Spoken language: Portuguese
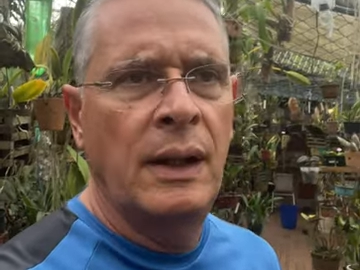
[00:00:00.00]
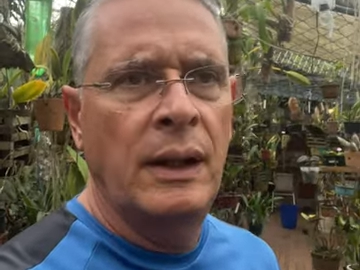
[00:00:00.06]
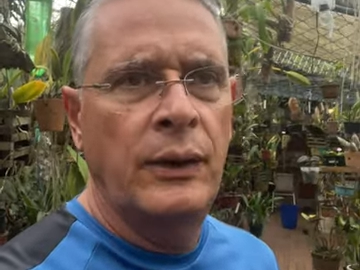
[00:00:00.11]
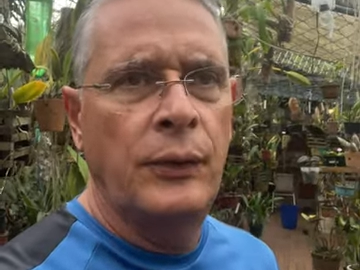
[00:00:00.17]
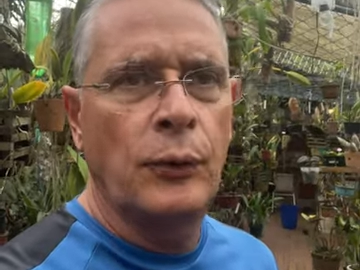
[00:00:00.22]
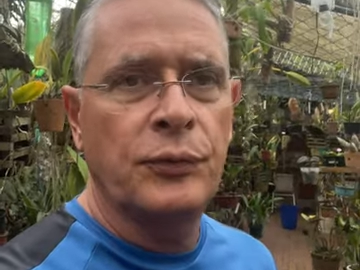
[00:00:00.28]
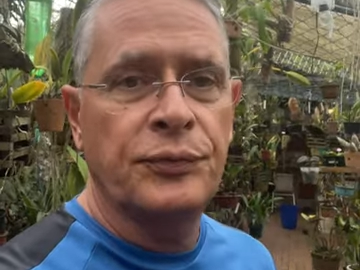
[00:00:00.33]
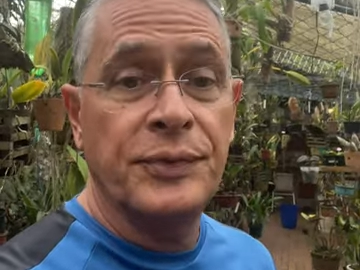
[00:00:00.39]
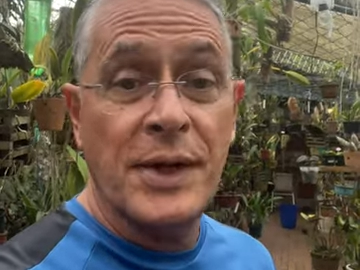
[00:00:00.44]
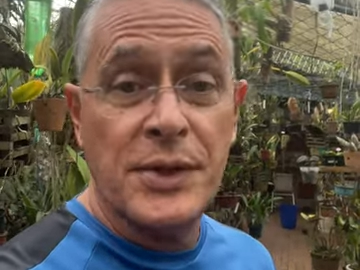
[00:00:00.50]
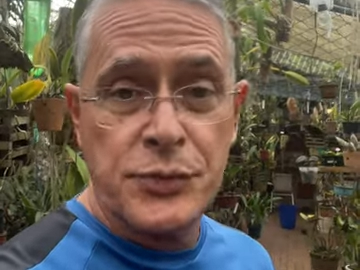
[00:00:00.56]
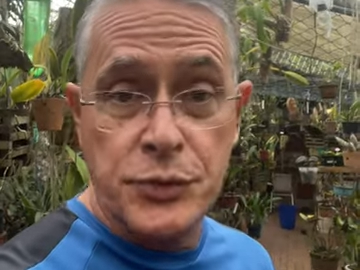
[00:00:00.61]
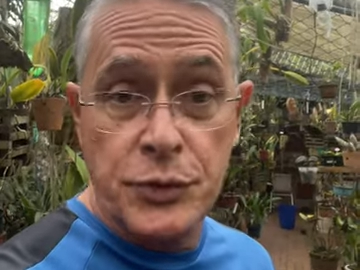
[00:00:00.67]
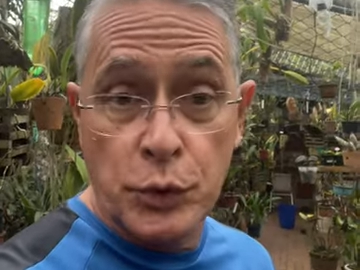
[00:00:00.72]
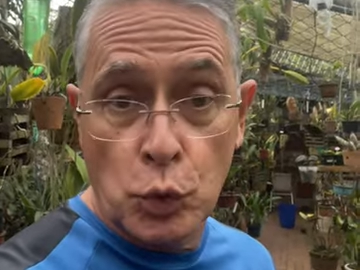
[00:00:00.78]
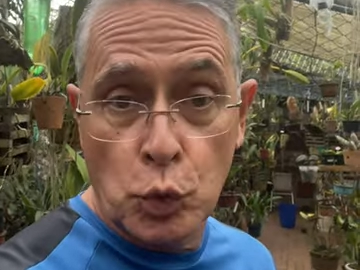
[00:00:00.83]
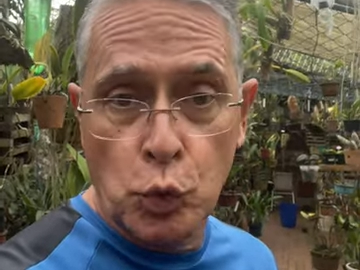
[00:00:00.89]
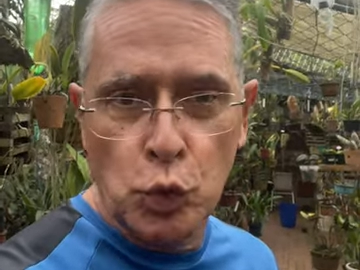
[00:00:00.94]
Eu faço
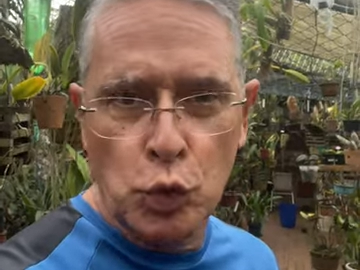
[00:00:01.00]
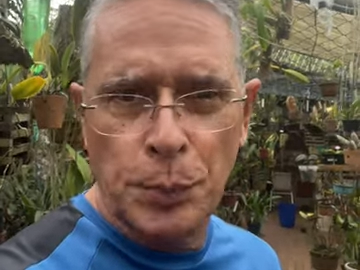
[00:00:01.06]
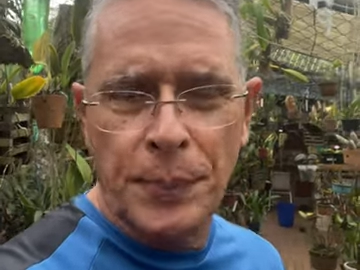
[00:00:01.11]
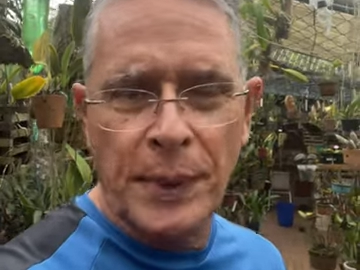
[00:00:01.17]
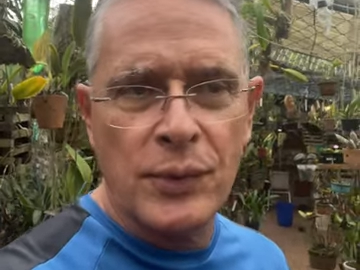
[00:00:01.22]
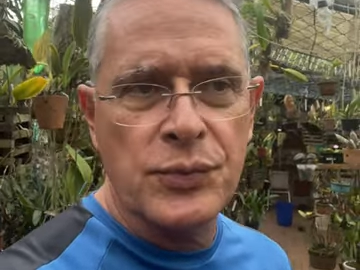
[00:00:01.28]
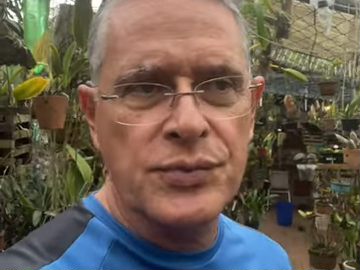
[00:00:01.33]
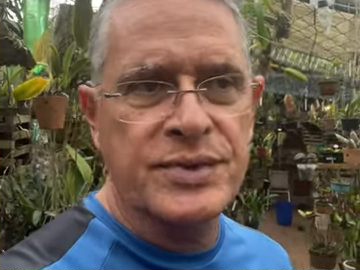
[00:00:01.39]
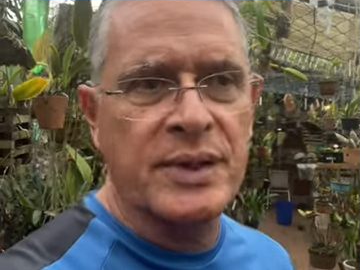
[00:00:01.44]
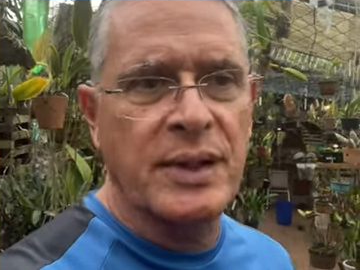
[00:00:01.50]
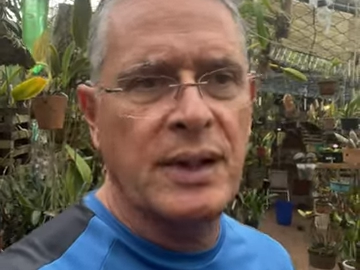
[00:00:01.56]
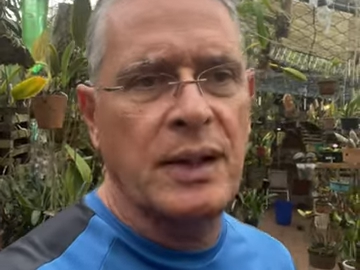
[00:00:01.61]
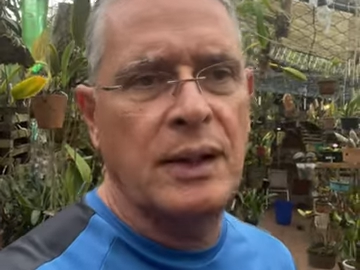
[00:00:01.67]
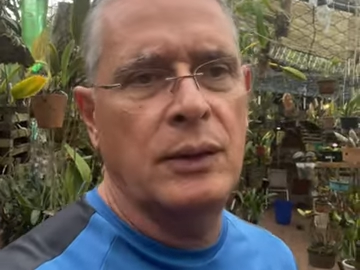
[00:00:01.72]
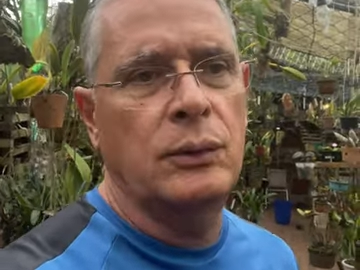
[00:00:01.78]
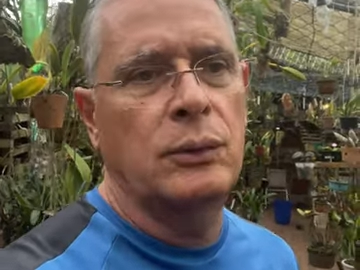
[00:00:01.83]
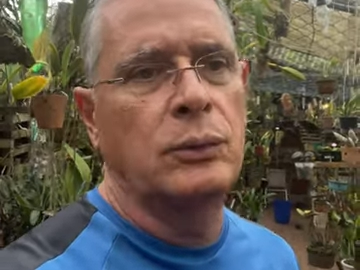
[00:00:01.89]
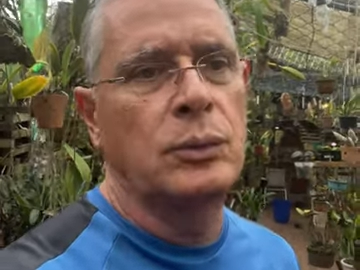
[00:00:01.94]
de tudo para
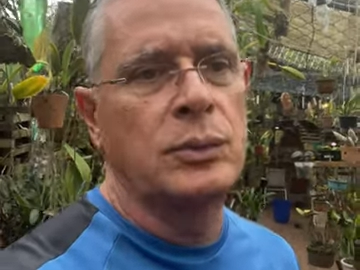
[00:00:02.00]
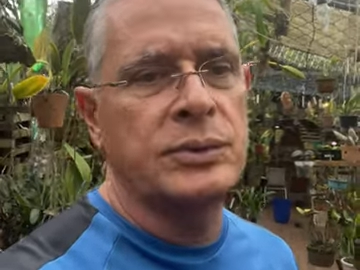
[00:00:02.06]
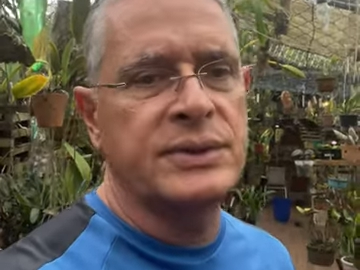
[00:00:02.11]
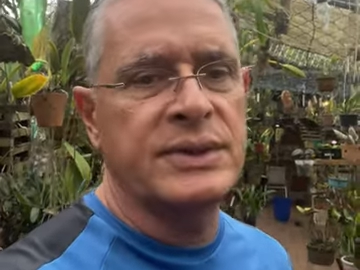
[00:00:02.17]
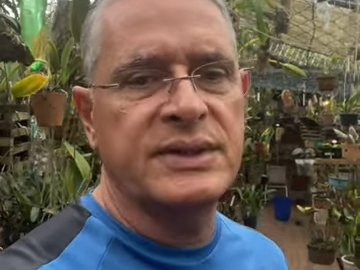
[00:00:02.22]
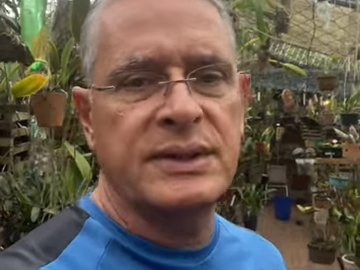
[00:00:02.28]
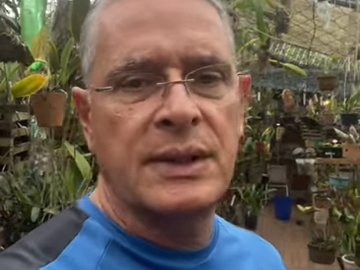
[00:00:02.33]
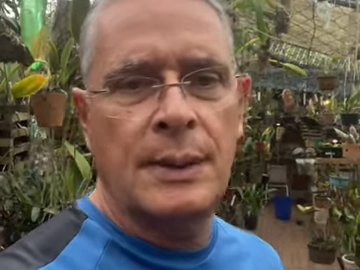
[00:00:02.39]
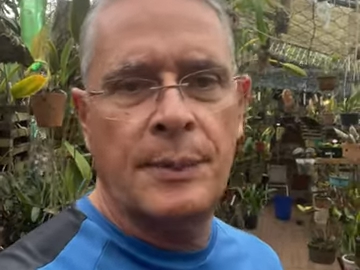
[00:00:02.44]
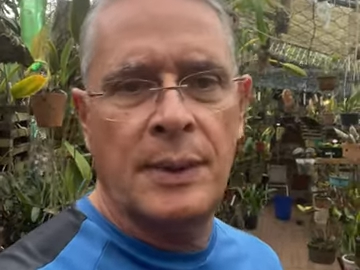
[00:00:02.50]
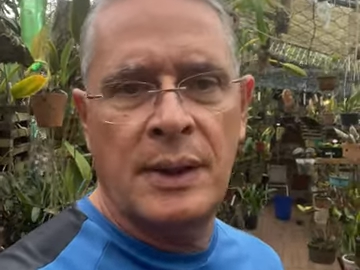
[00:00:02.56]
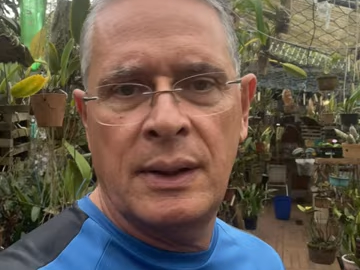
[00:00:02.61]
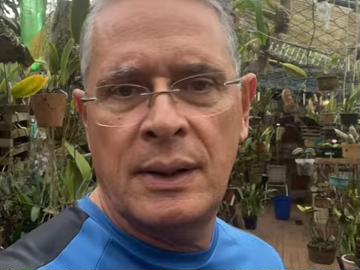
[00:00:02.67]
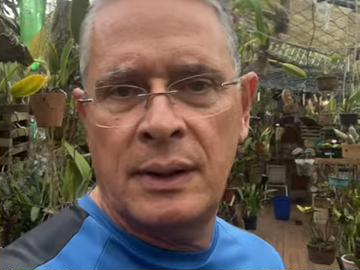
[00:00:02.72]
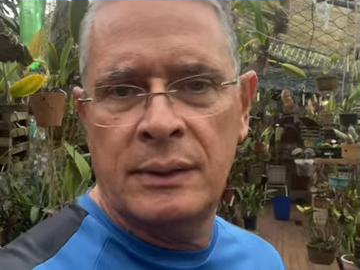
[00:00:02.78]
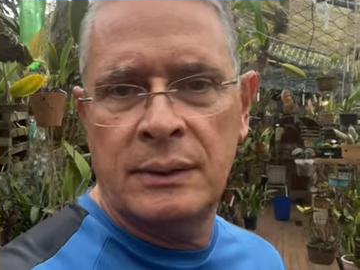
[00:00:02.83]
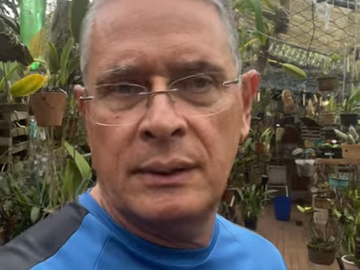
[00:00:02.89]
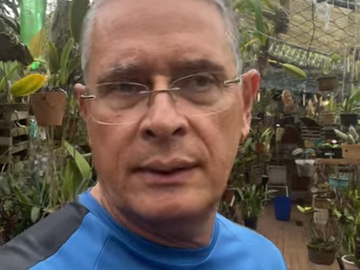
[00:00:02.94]
usar o
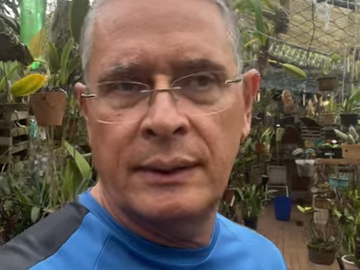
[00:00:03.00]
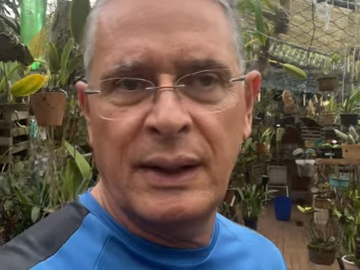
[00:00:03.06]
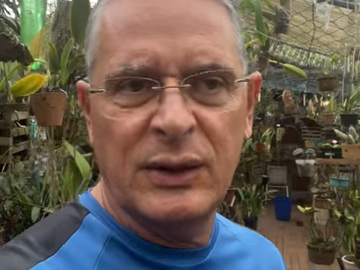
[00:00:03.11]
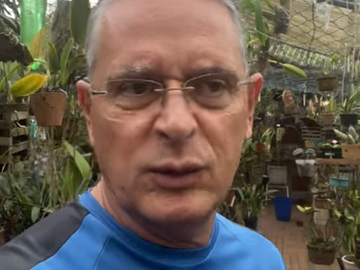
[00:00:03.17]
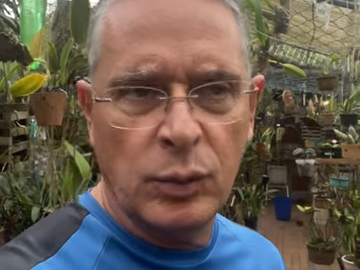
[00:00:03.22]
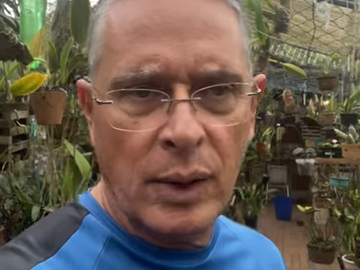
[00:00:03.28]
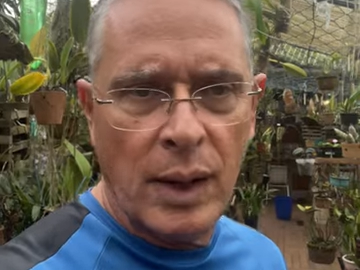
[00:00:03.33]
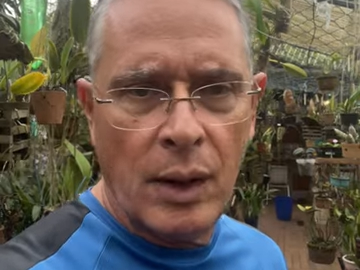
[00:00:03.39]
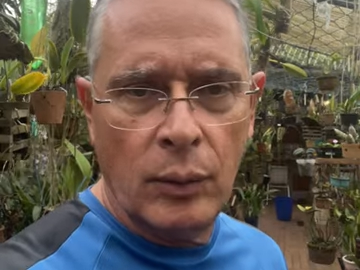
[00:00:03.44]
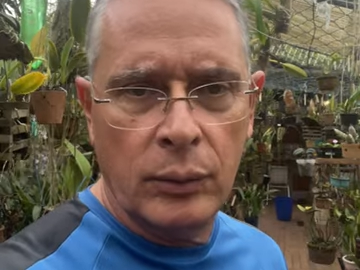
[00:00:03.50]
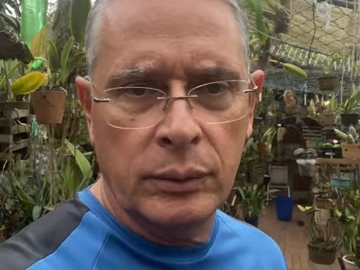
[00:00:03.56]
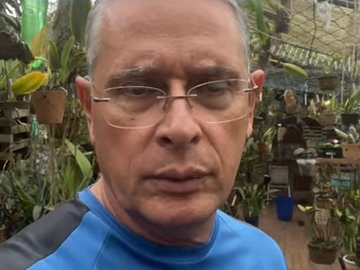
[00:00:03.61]
sistema natural.